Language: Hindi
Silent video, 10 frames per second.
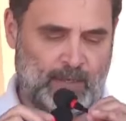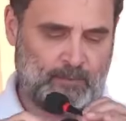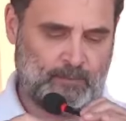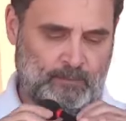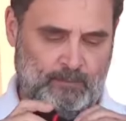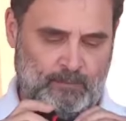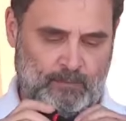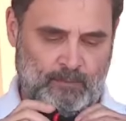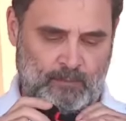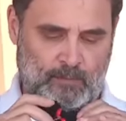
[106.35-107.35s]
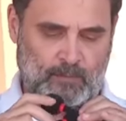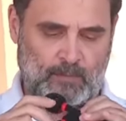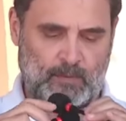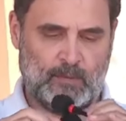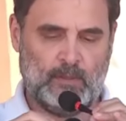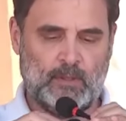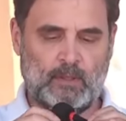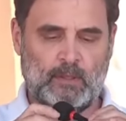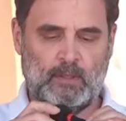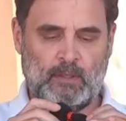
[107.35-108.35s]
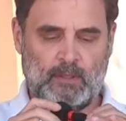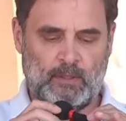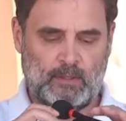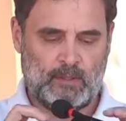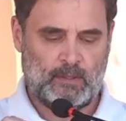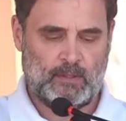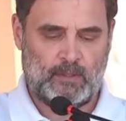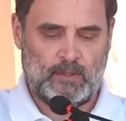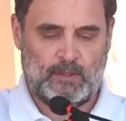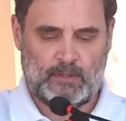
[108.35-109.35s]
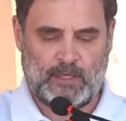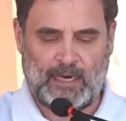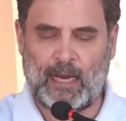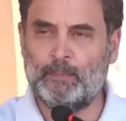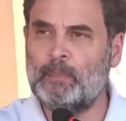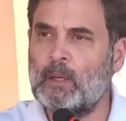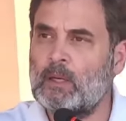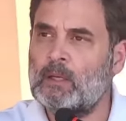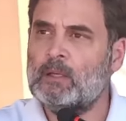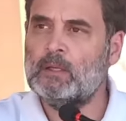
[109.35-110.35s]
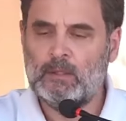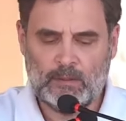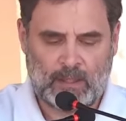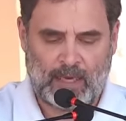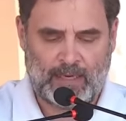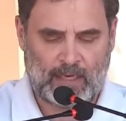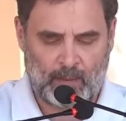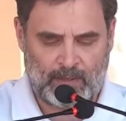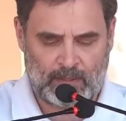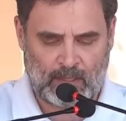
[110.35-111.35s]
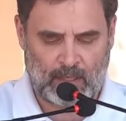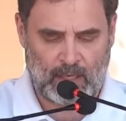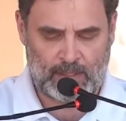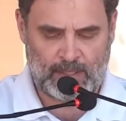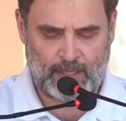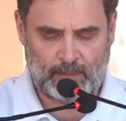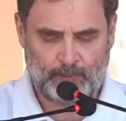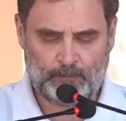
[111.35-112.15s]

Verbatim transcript: है जो विपक्ष चाहता है उन्होंने कहा मैं उन्हें लोकसभा में बहुत करीब से देखता हूं जबकि